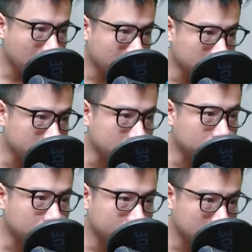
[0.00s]
Ba người
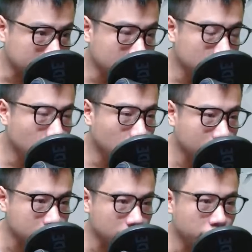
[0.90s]
tâm thanh lập tức thu
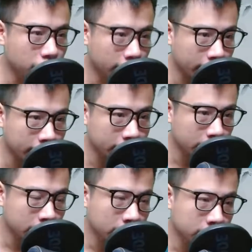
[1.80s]
lại sự vui vẻ.
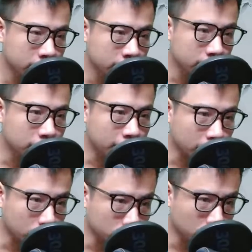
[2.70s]
Gương
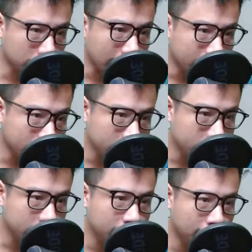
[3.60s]
mặt có chút tái
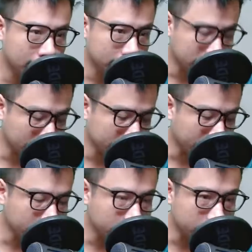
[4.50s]
đi khi mà nhìn
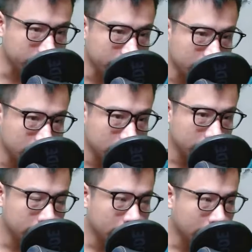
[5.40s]
thấy thế trận kia.
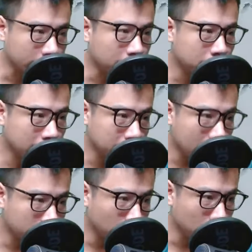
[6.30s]
Ánh mắt bị
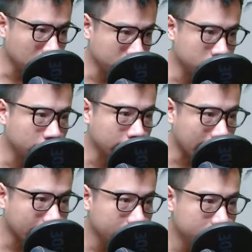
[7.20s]
bao phủ bởi sự
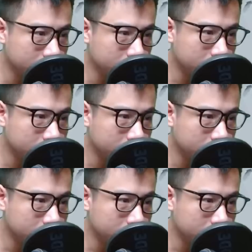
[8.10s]
kinh hãi.